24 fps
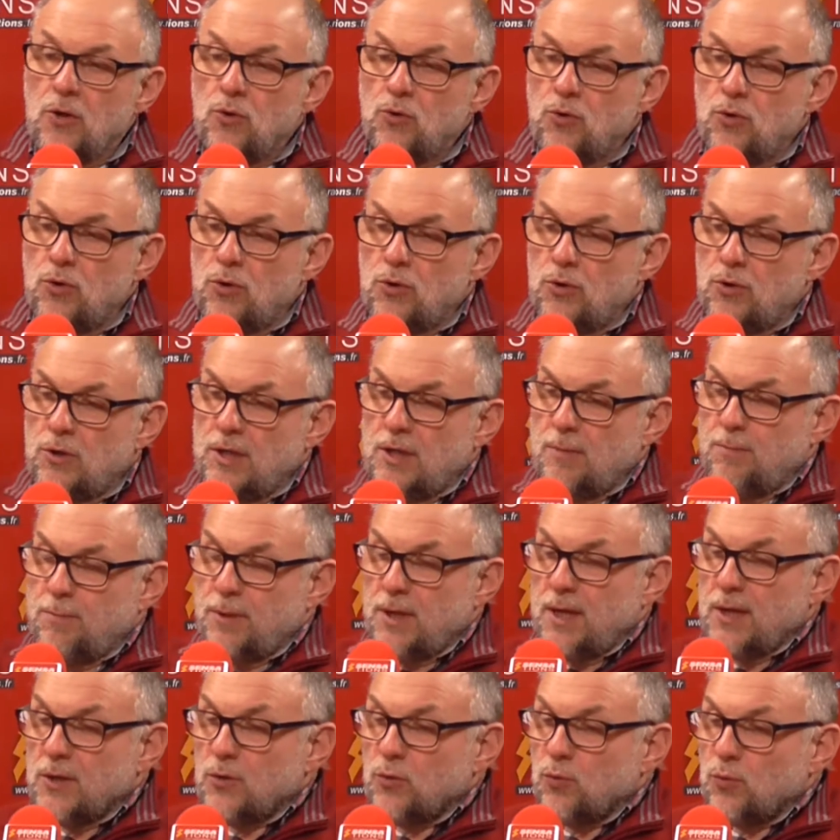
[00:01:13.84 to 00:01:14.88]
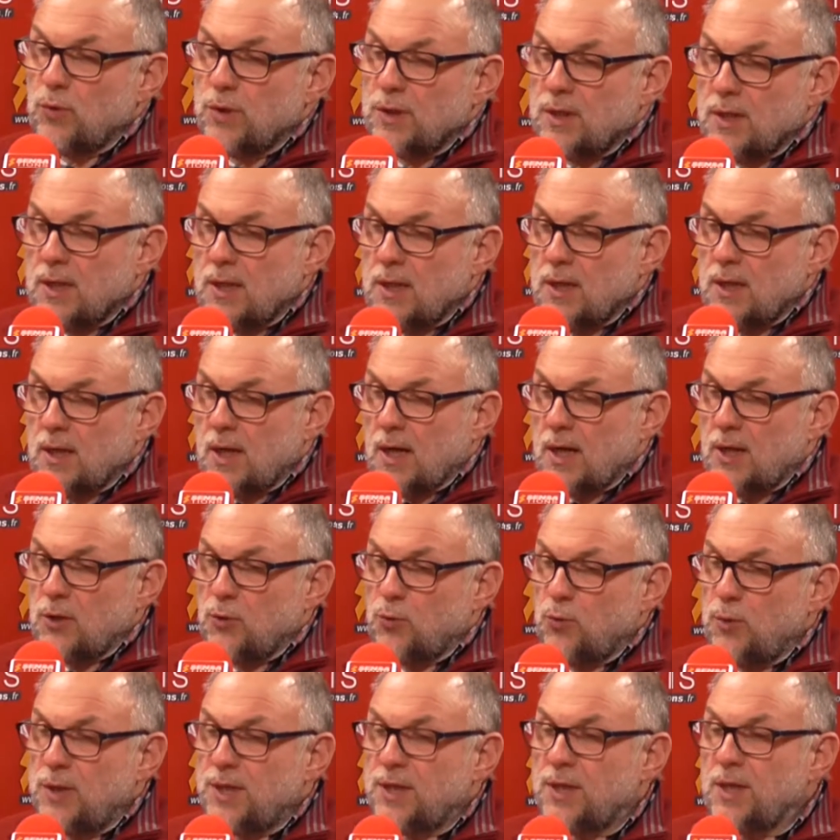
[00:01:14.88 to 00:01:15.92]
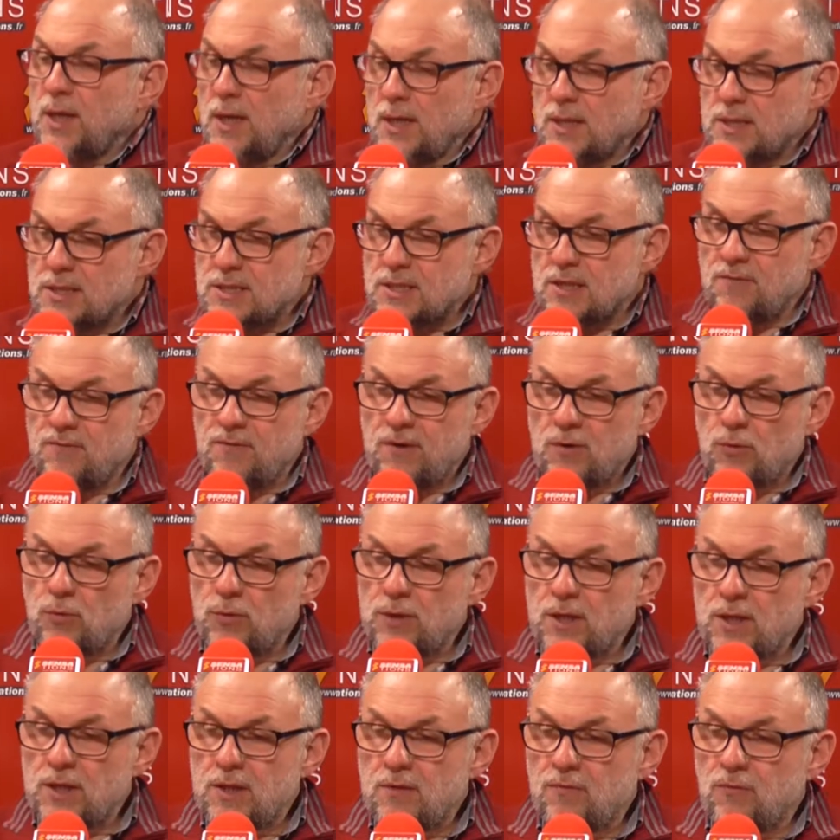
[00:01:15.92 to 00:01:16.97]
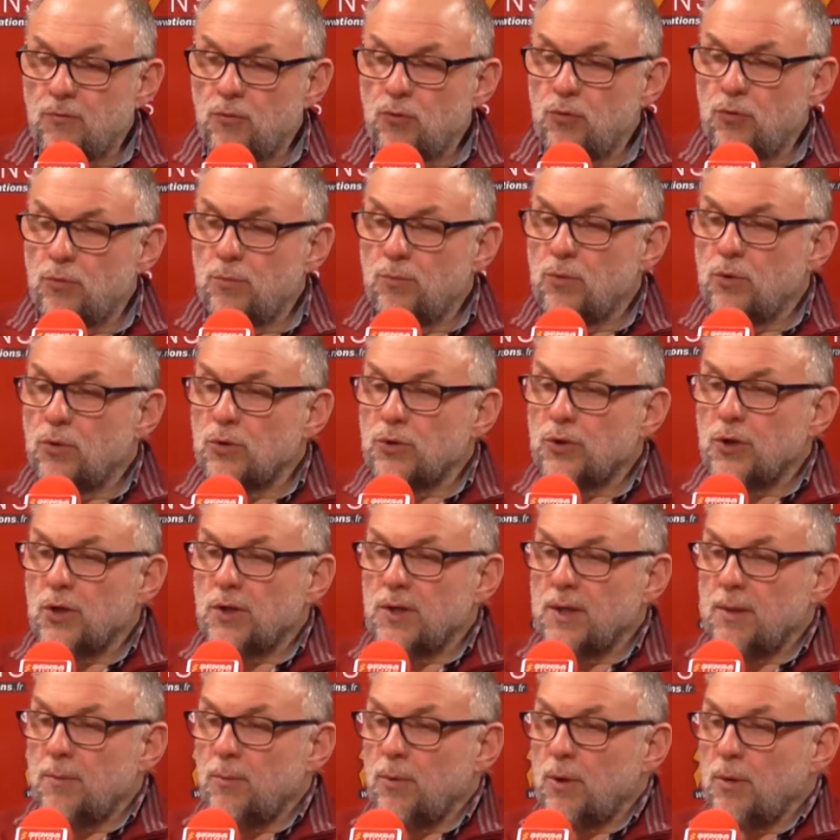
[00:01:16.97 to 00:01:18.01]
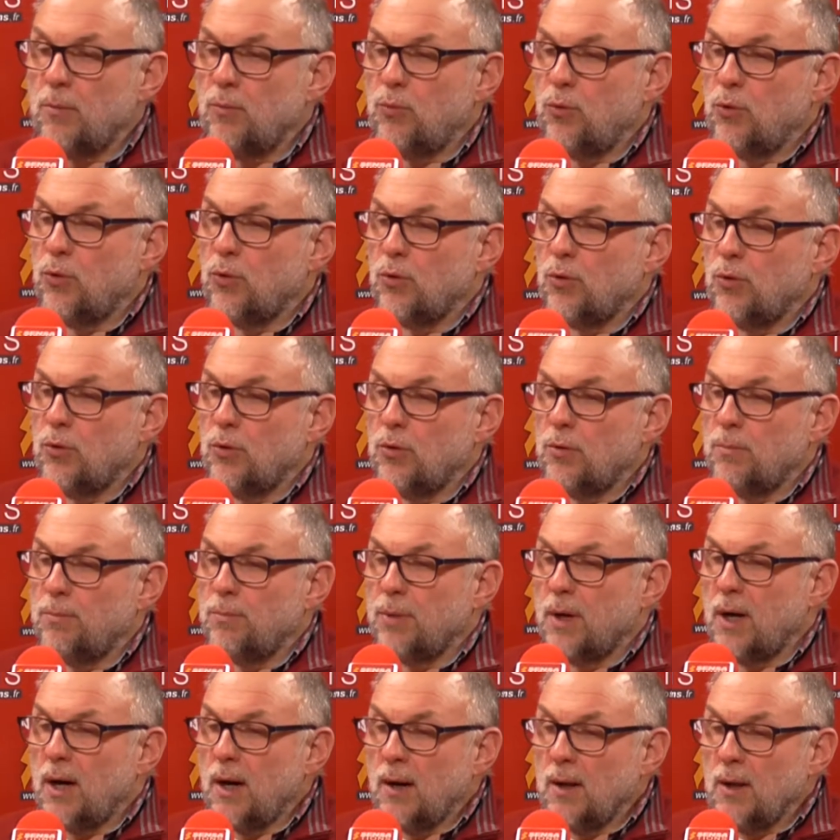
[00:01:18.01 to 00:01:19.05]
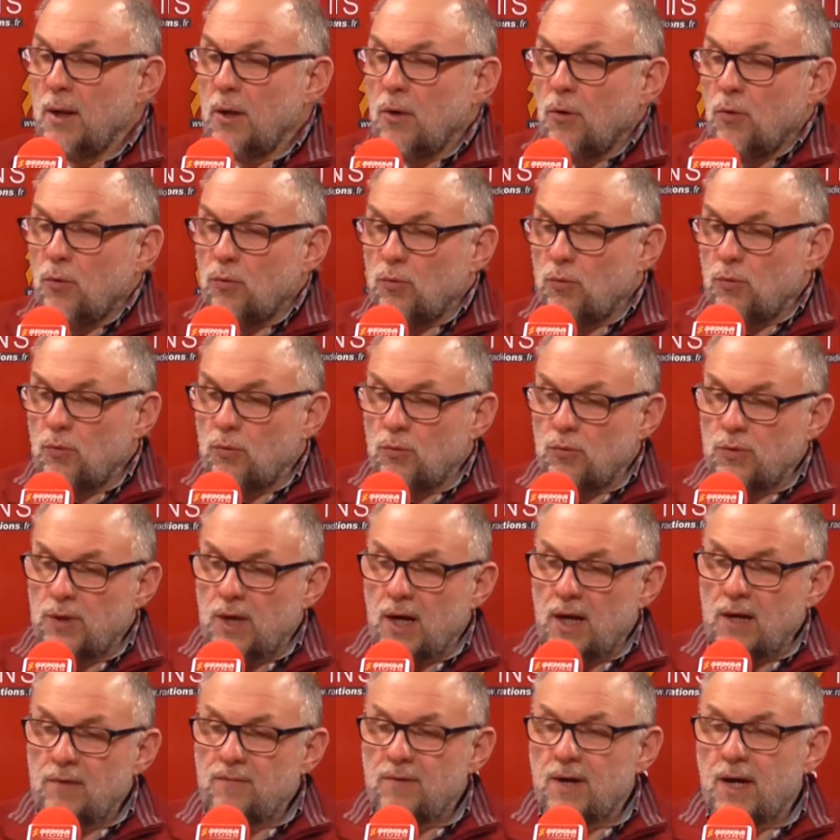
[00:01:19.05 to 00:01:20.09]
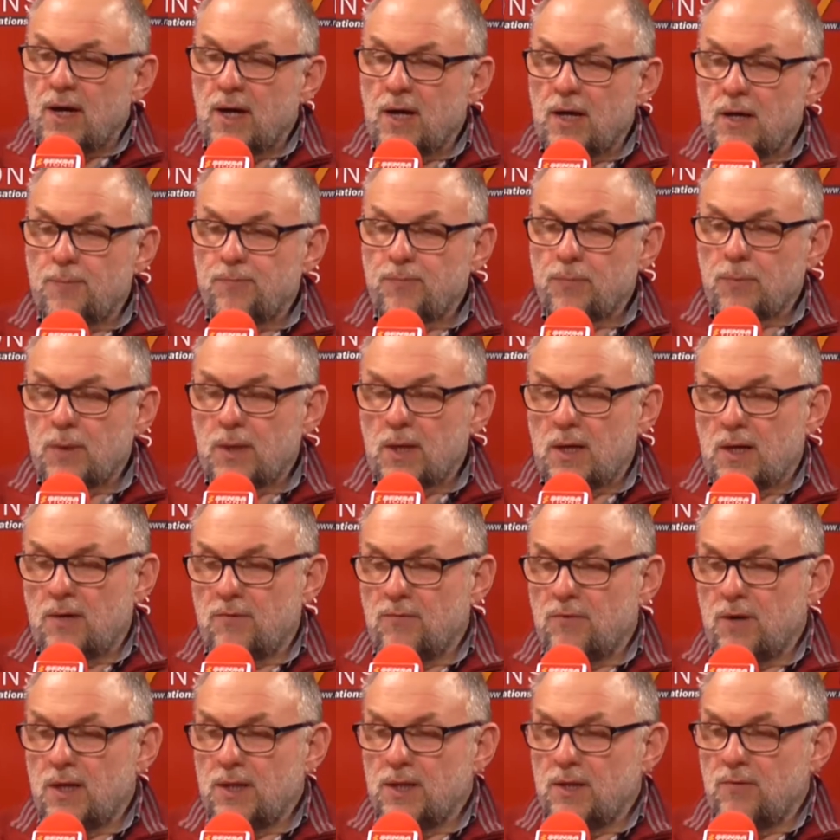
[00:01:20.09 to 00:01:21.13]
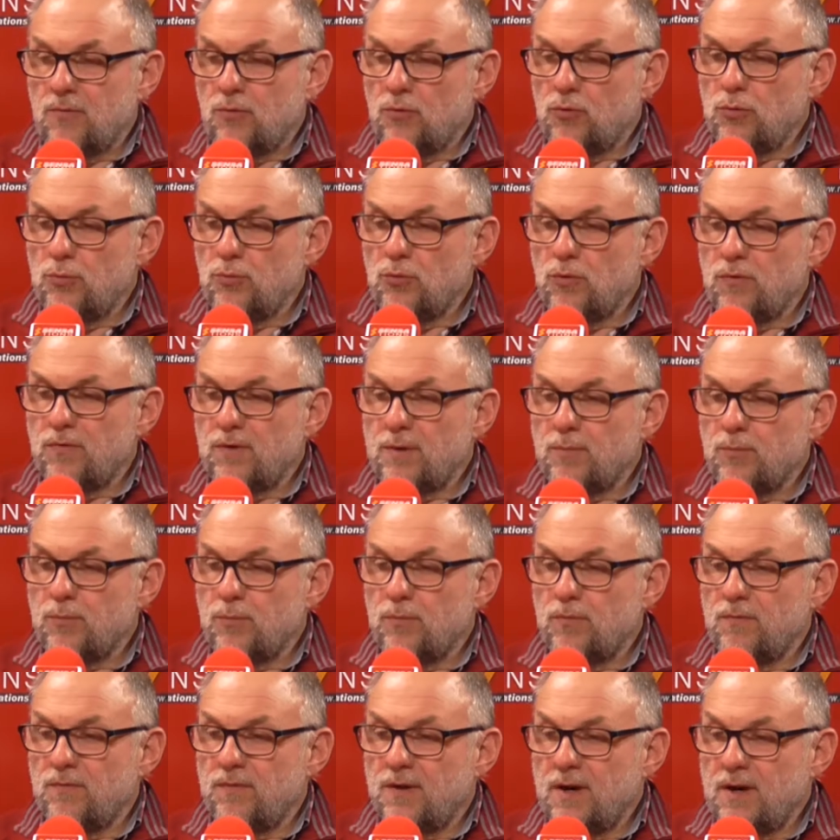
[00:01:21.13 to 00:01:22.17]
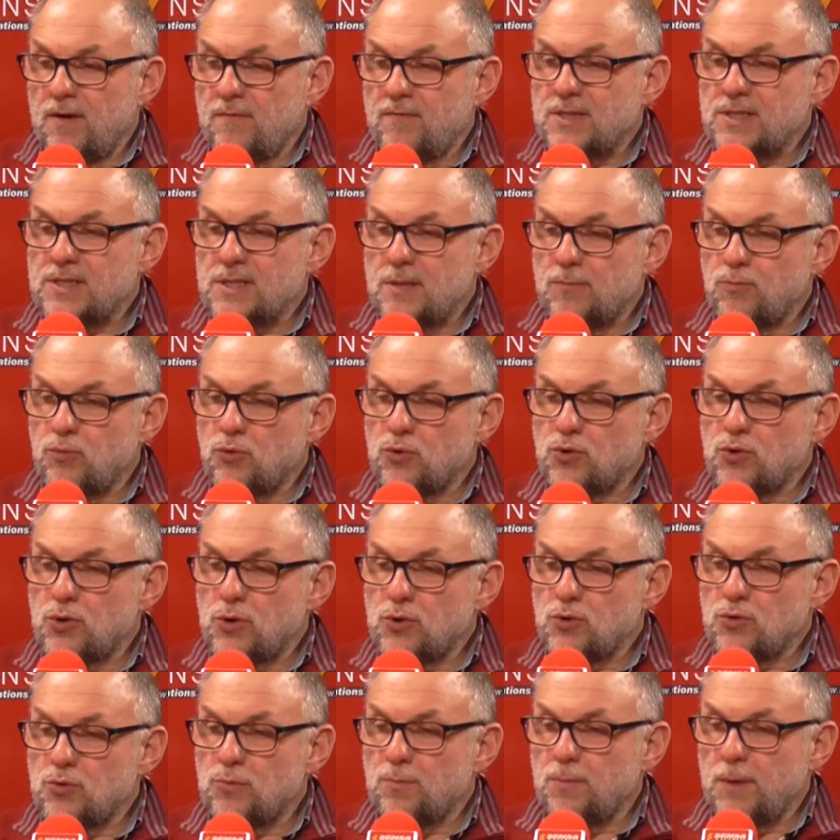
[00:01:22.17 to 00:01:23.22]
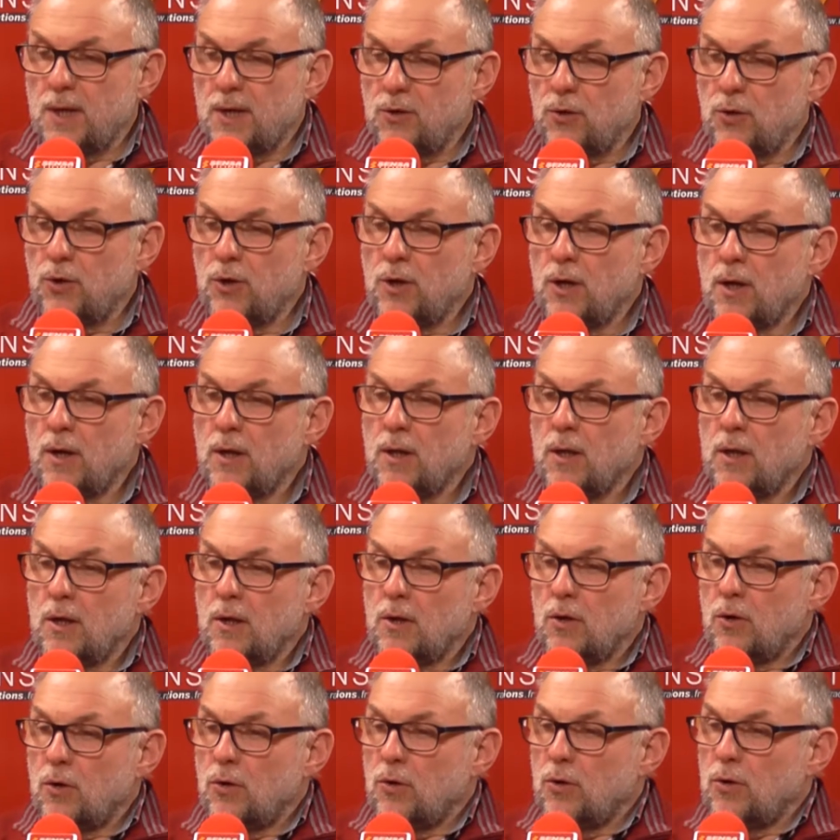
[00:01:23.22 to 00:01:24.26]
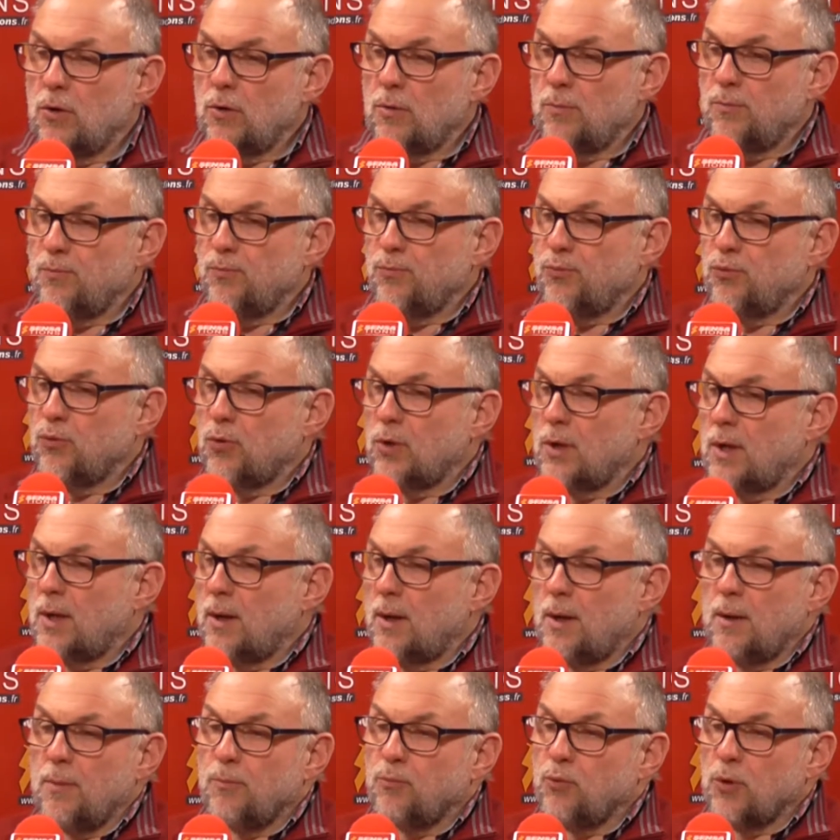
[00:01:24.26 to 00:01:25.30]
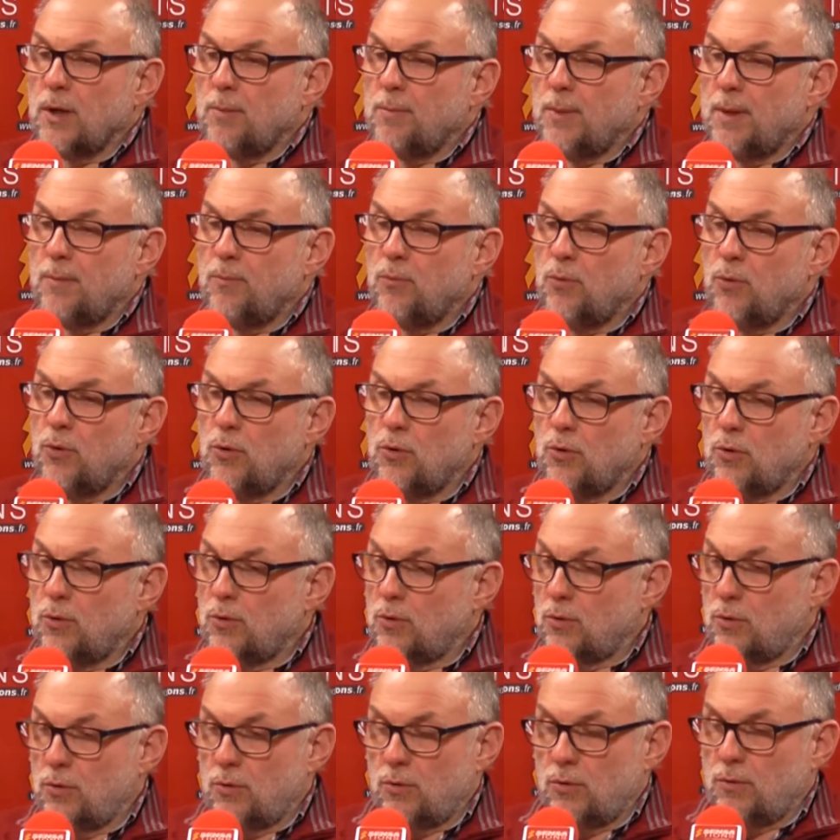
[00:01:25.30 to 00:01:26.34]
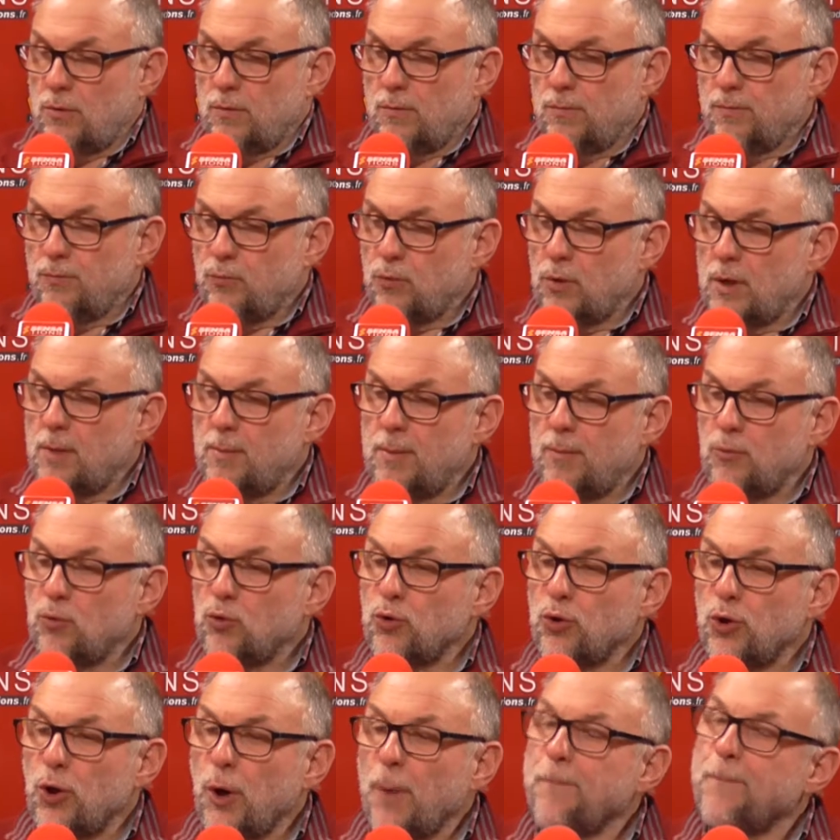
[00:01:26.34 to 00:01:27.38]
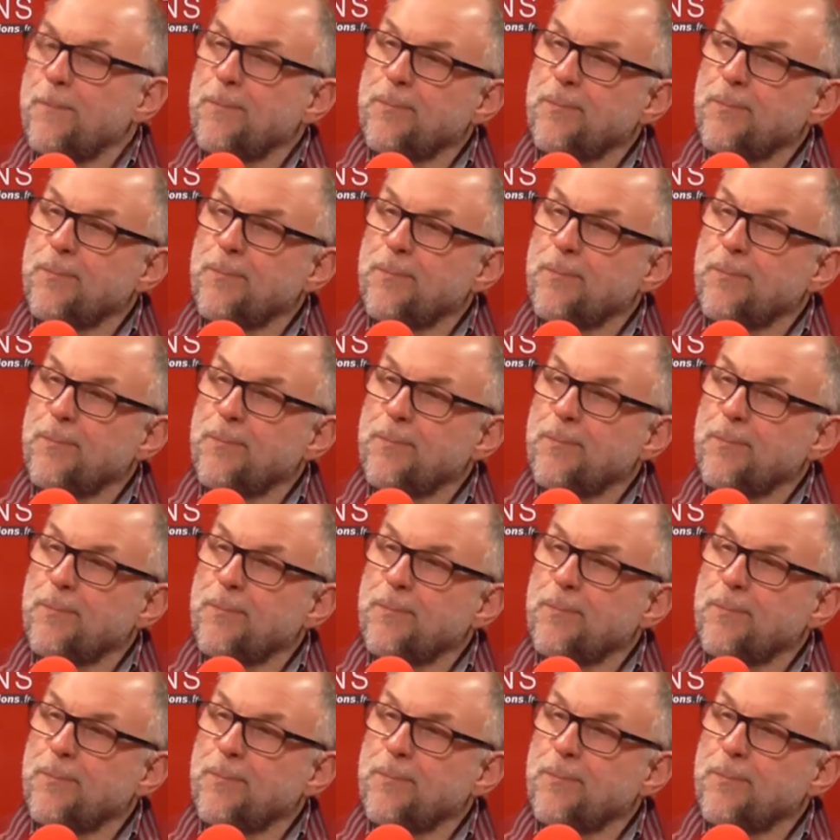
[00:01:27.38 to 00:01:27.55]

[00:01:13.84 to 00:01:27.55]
les plaintes ont été réduites, ce qui fait qu'on a des volumes qu'à des meubles bas, on arrive à, avoir des volumes de 20 à 25% supérieurs euh, pour, la, pour, la même, euh, pour la même longueur.